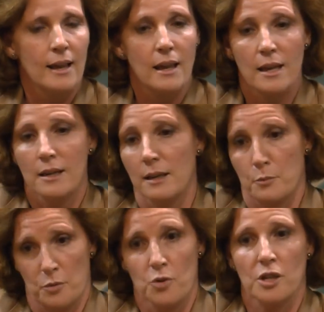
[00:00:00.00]
y en el que
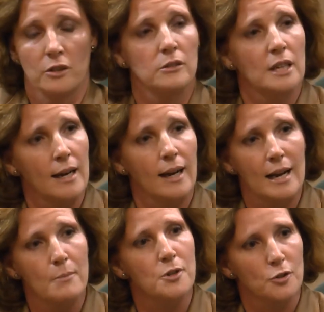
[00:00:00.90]
podemos encontrar
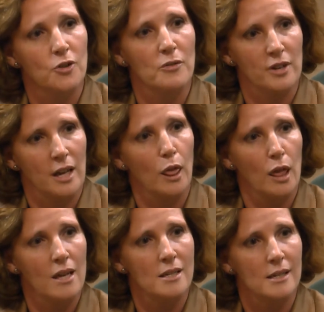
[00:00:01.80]
gaps o
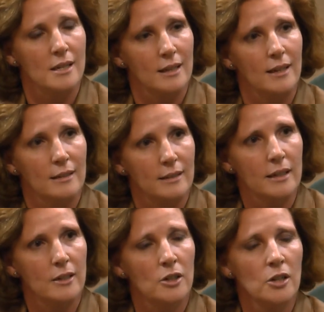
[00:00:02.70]
diferencias de,
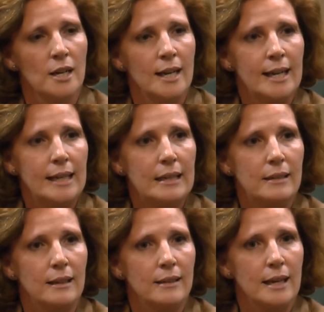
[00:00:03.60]
criterio,
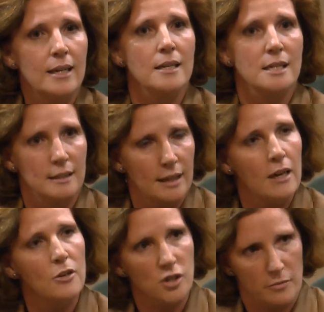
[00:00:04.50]
intentar
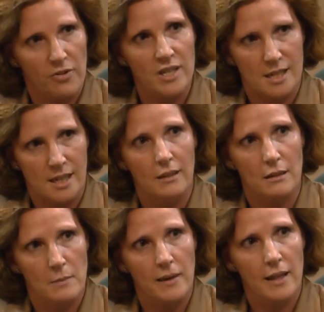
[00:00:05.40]
sentarnos en fases
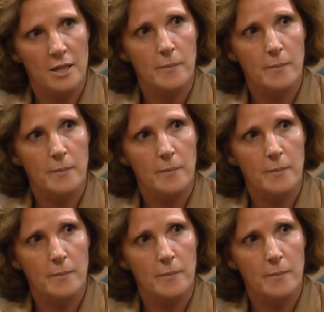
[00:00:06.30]
anticipadas